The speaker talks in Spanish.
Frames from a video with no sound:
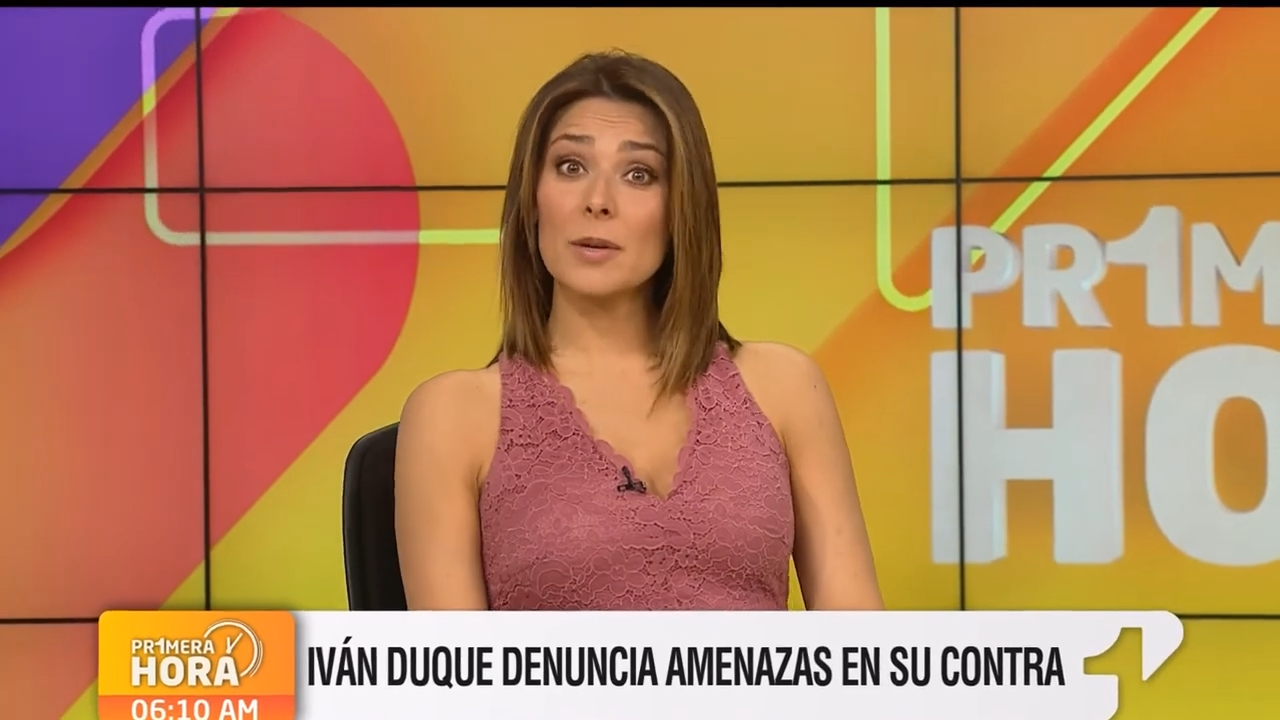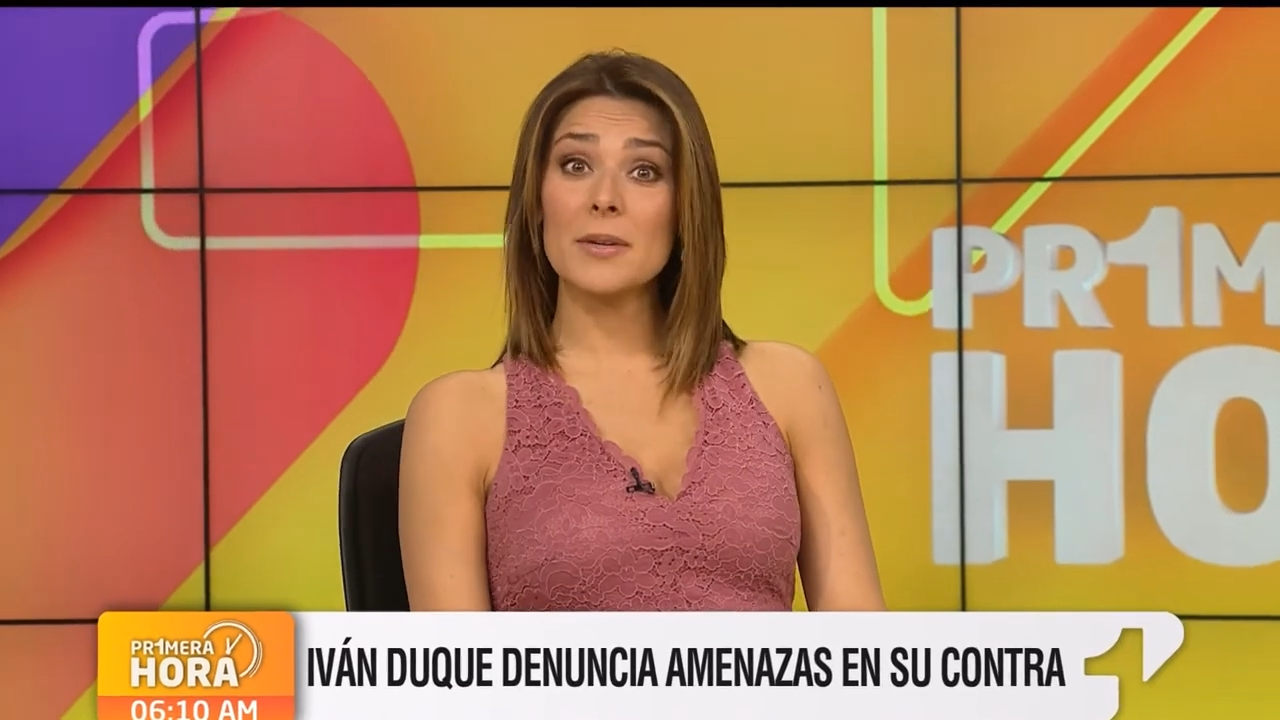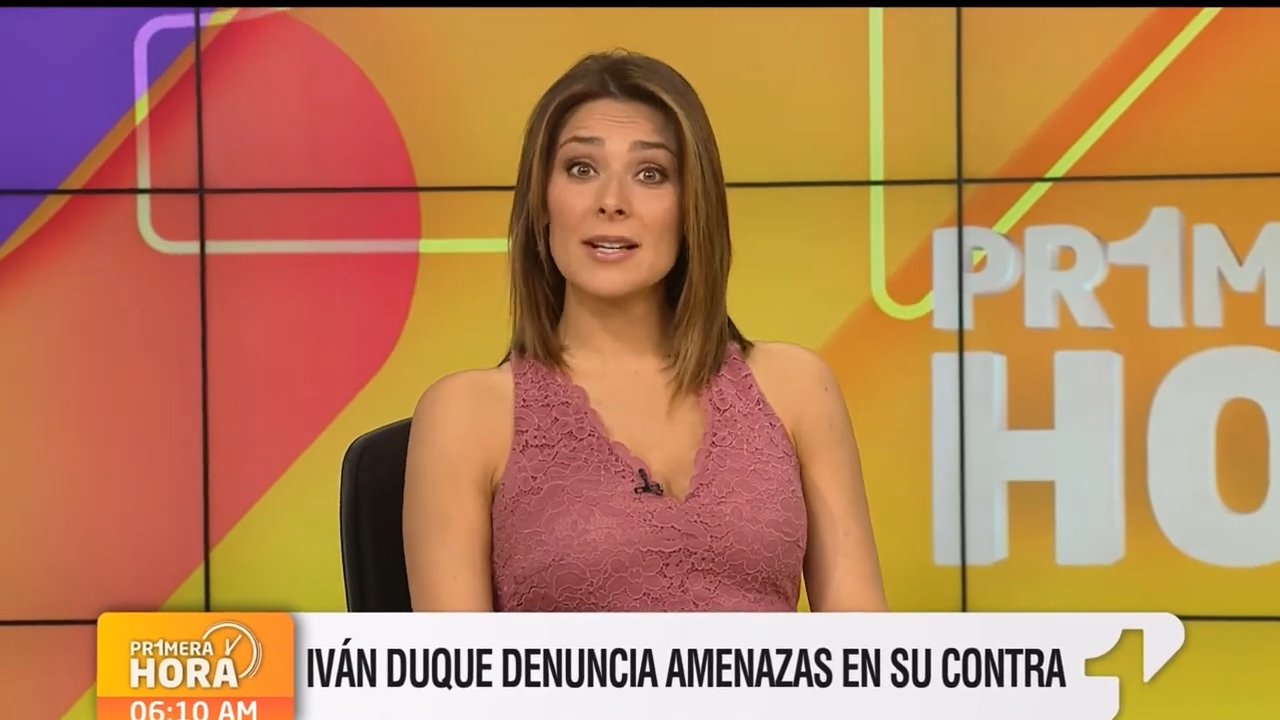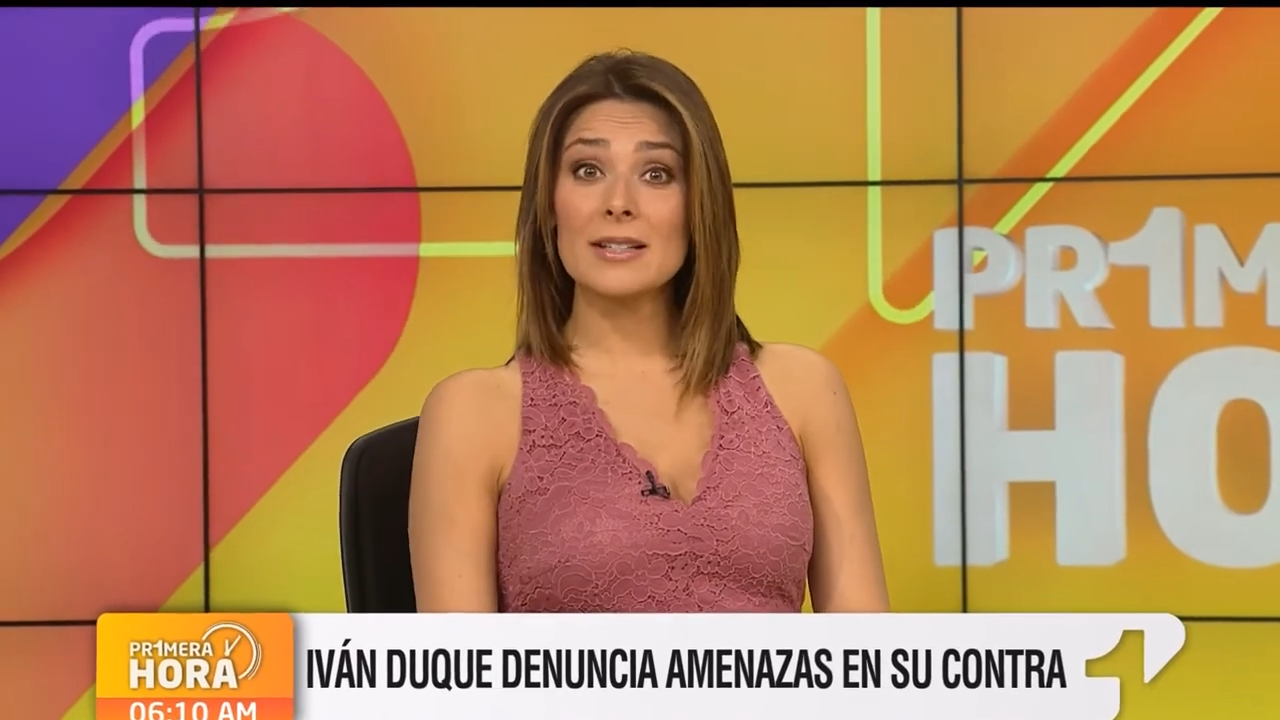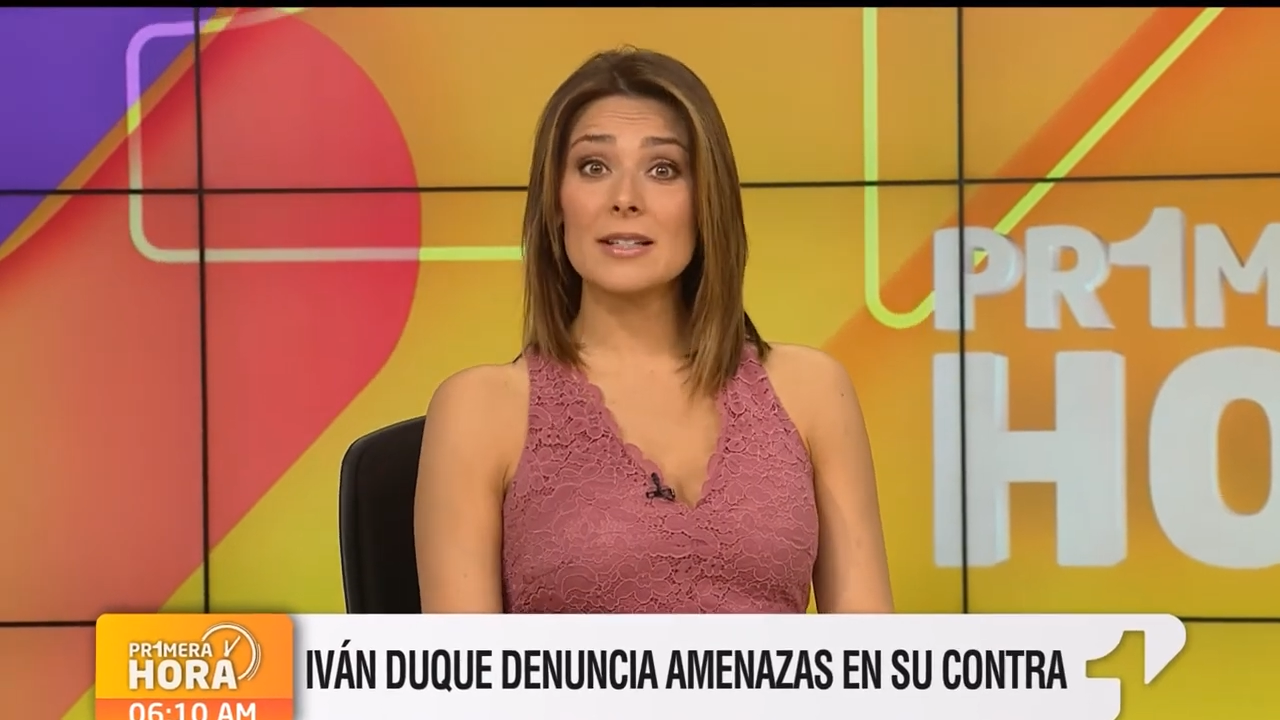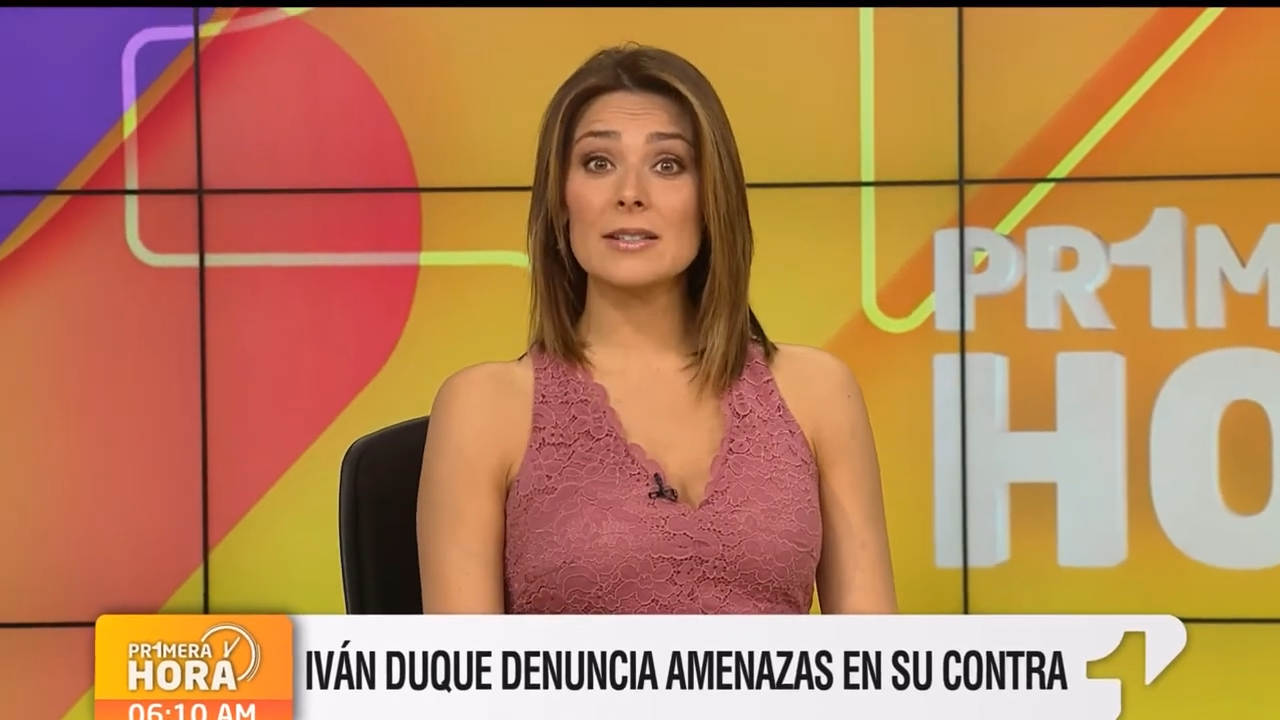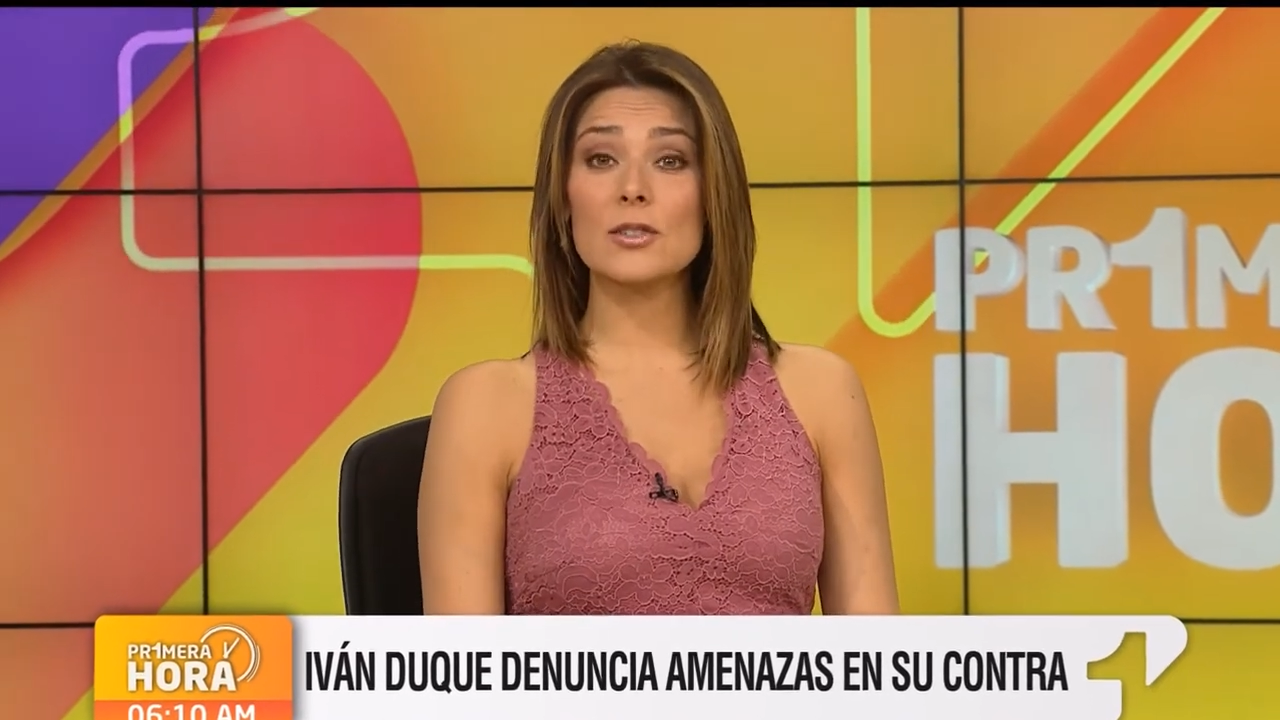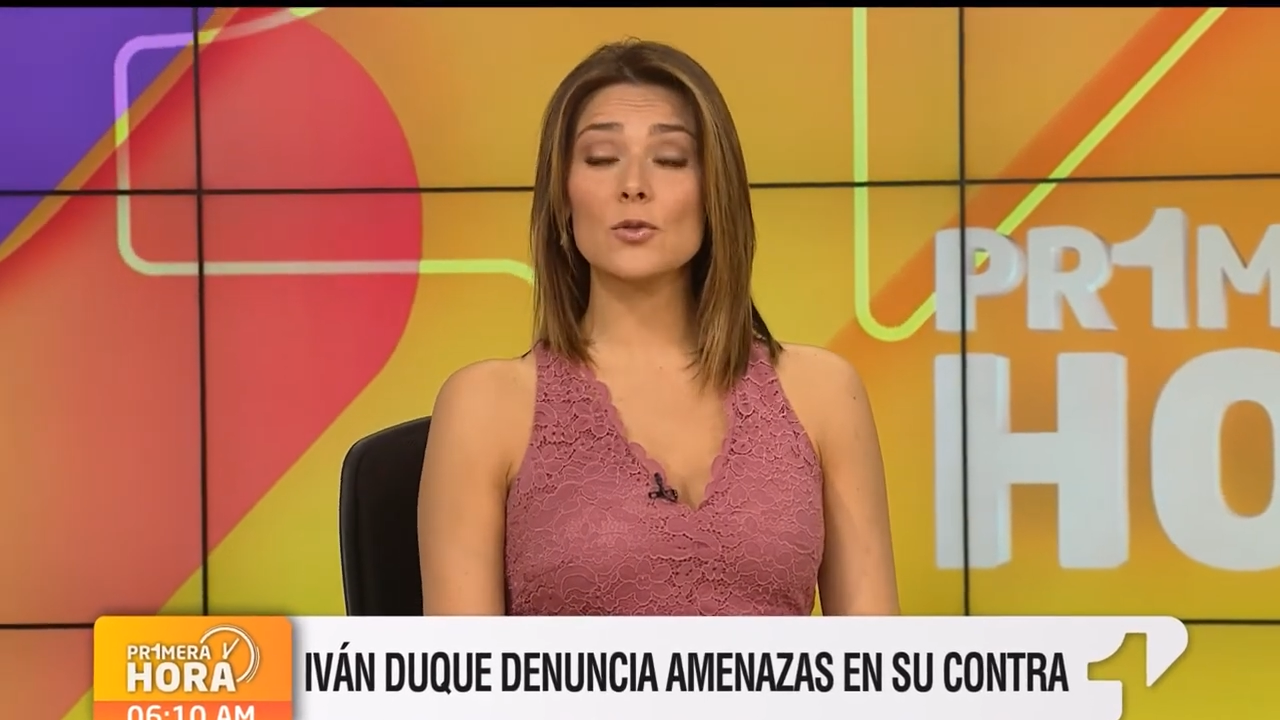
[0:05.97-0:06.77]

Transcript: amenazas en